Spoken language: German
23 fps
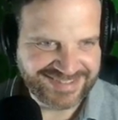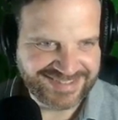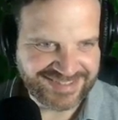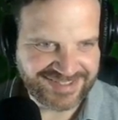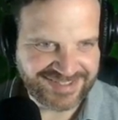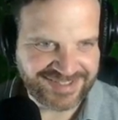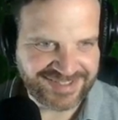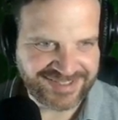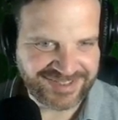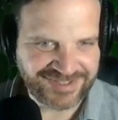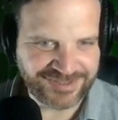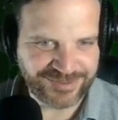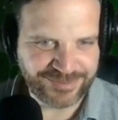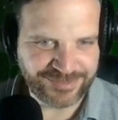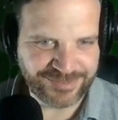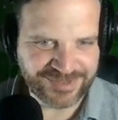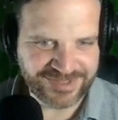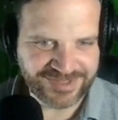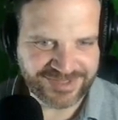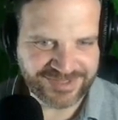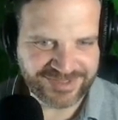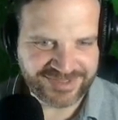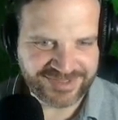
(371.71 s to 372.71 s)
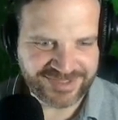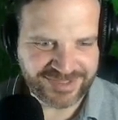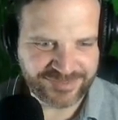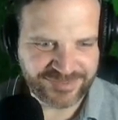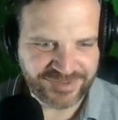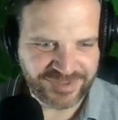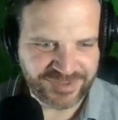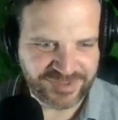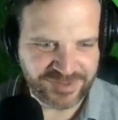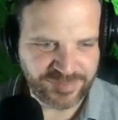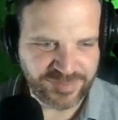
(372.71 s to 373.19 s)
Ach, guck mal, die haben
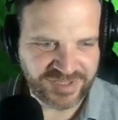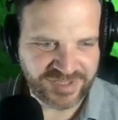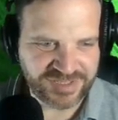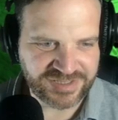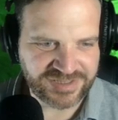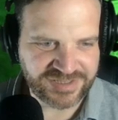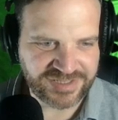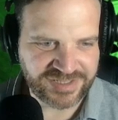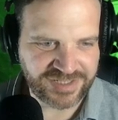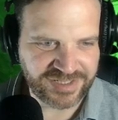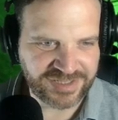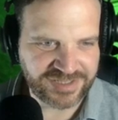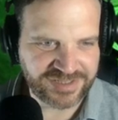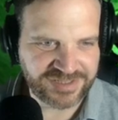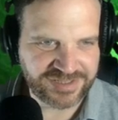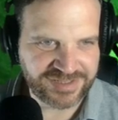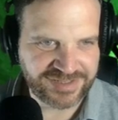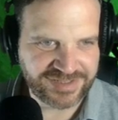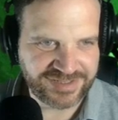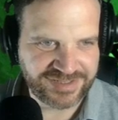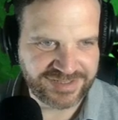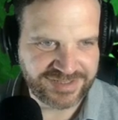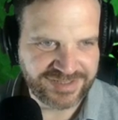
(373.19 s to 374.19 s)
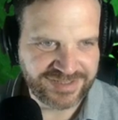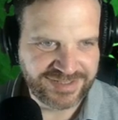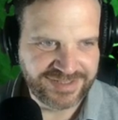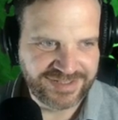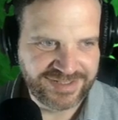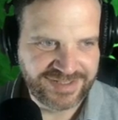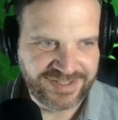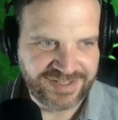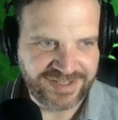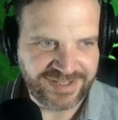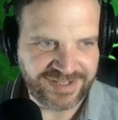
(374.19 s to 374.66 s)
schon den Pack Sehr gezeigt. cool.
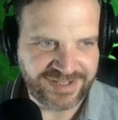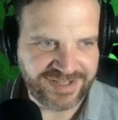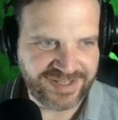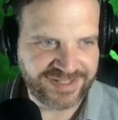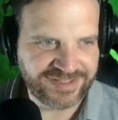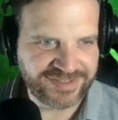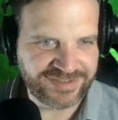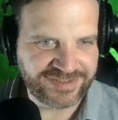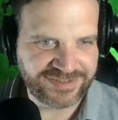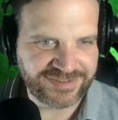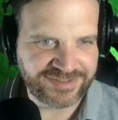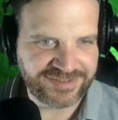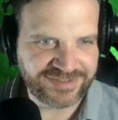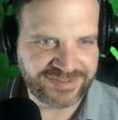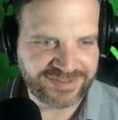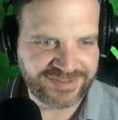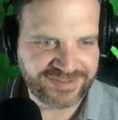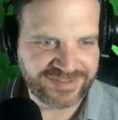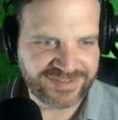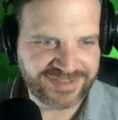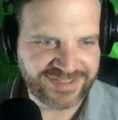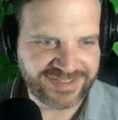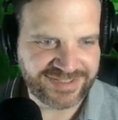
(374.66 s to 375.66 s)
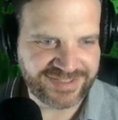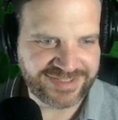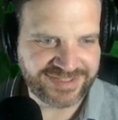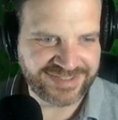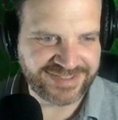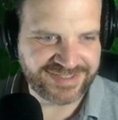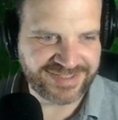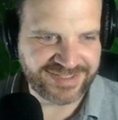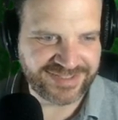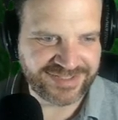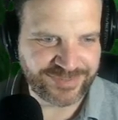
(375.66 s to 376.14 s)
Also, das
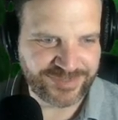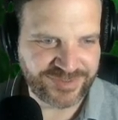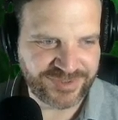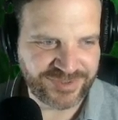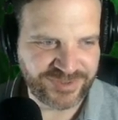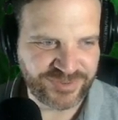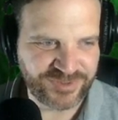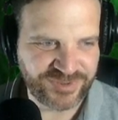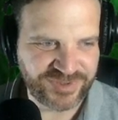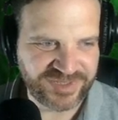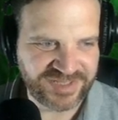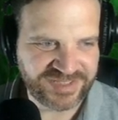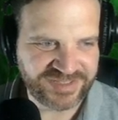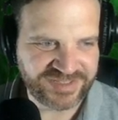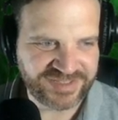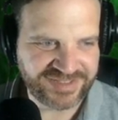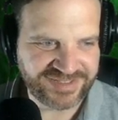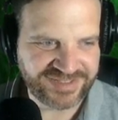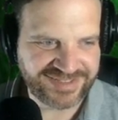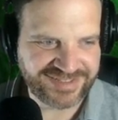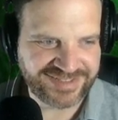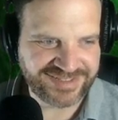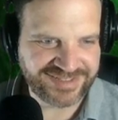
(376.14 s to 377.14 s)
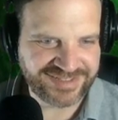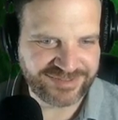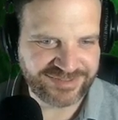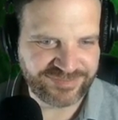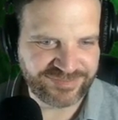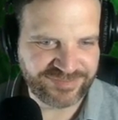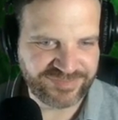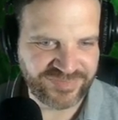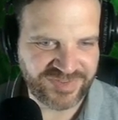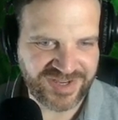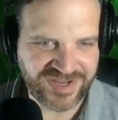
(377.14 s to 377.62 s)
ist echt mal cool.
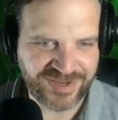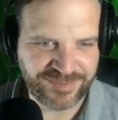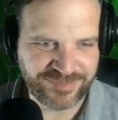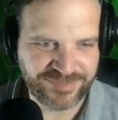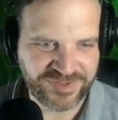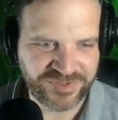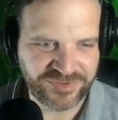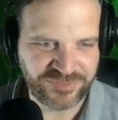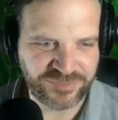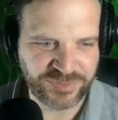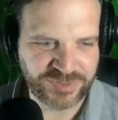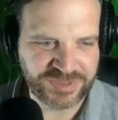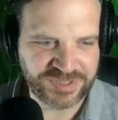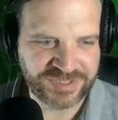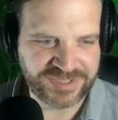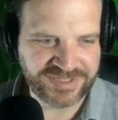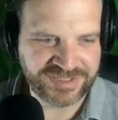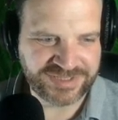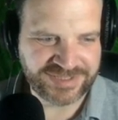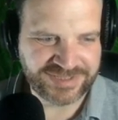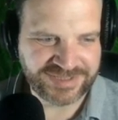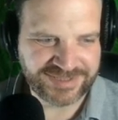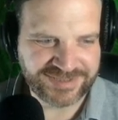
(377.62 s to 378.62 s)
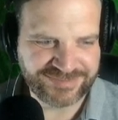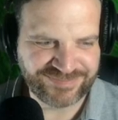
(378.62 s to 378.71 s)
Ähm, wir haben ihn gefunden.